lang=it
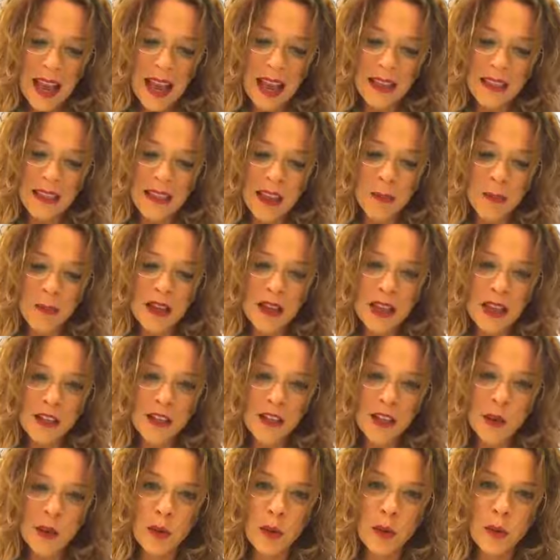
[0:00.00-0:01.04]
Andiamo a
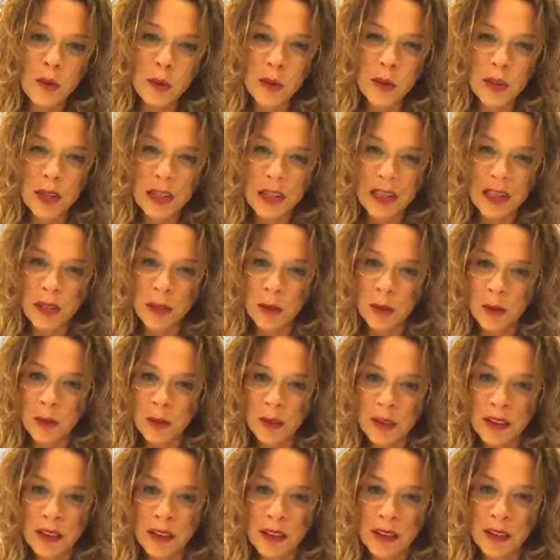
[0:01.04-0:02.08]
leggere un pochino
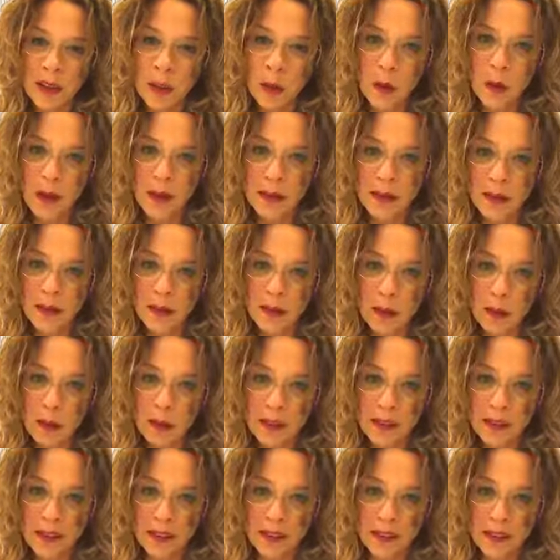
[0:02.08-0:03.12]
di quarta di
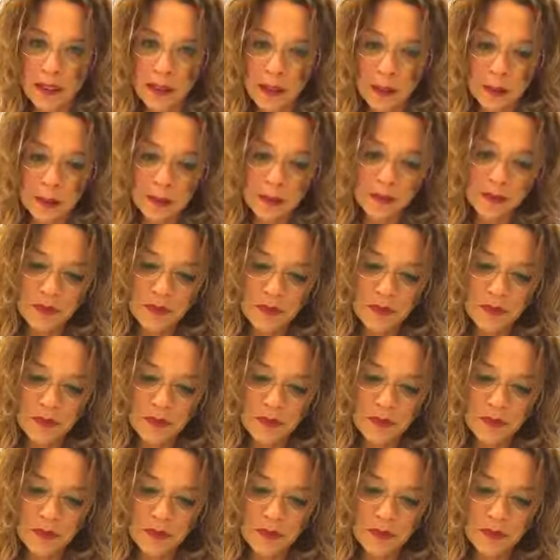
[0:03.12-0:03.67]
copertina.